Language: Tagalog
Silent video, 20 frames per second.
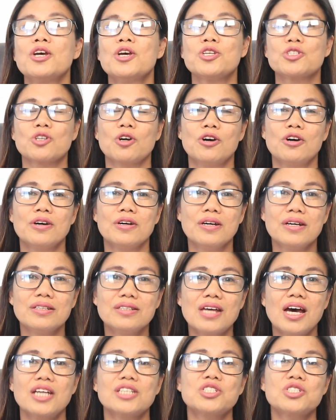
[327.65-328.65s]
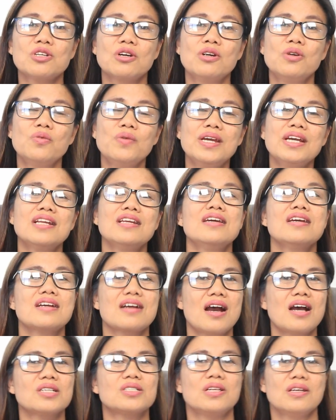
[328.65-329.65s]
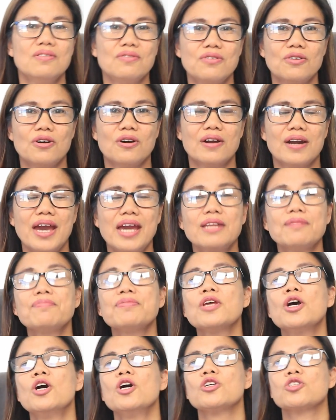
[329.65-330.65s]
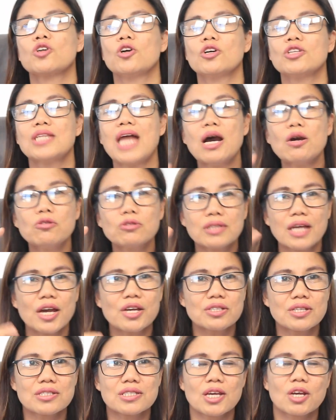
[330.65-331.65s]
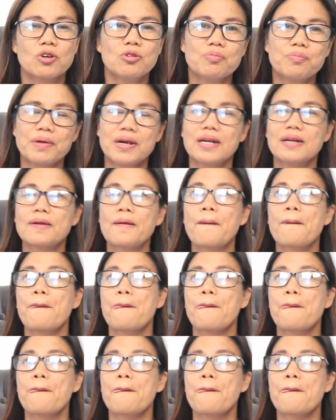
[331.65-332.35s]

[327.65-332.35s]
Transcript: So, that's your weekly cash inflow, right? So, dako tayo sa second part.